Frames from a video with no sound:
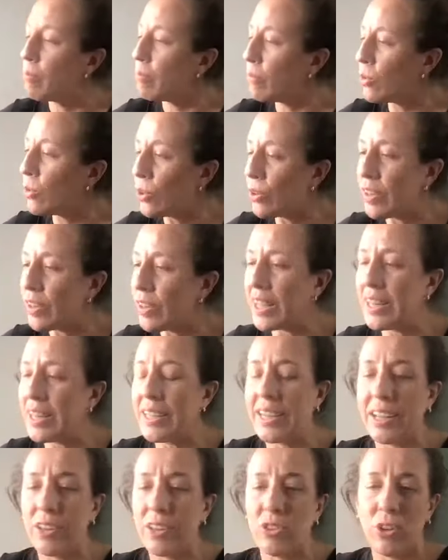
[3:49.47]
muy bien,
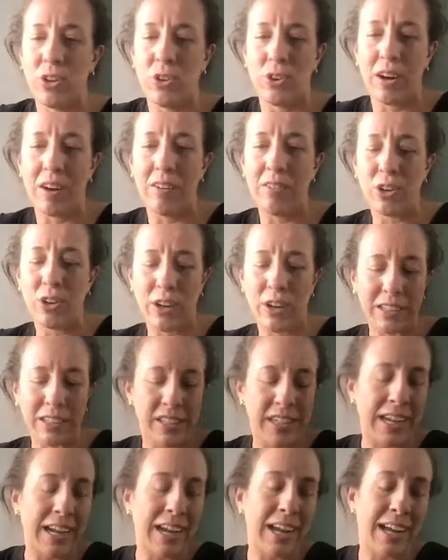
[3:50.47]
y esto lo hablo
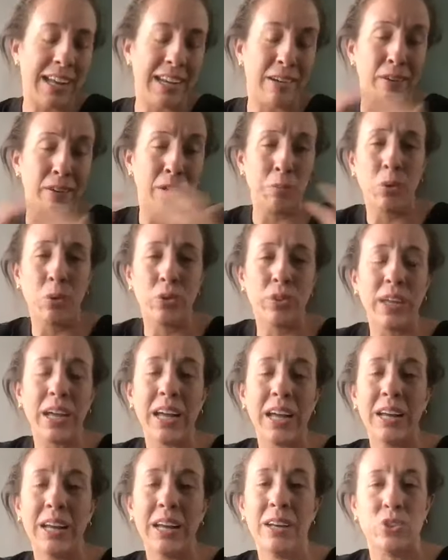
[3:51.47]
ya a nivel mundial,